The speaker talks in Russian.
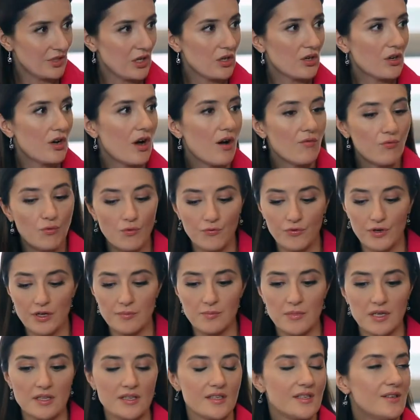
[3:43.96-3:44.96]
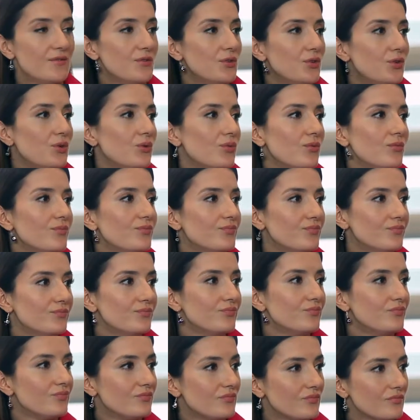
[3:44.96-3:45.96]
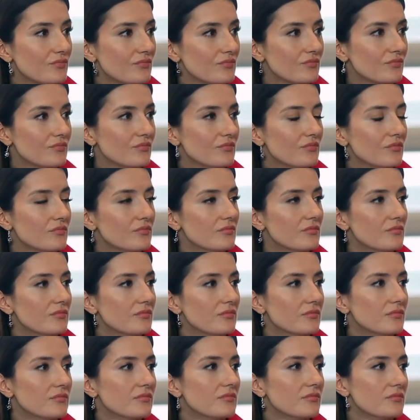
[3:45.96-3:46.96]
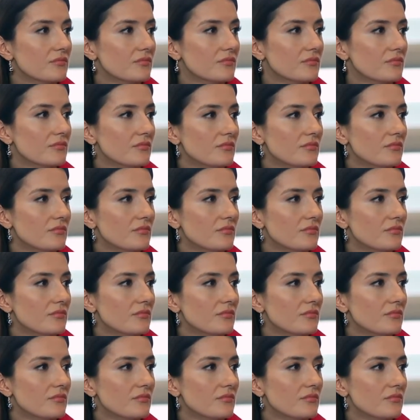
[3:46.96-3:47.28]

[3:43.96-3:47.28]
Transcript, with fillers: а еще кого вы имеете? до того, как самолет приземлился,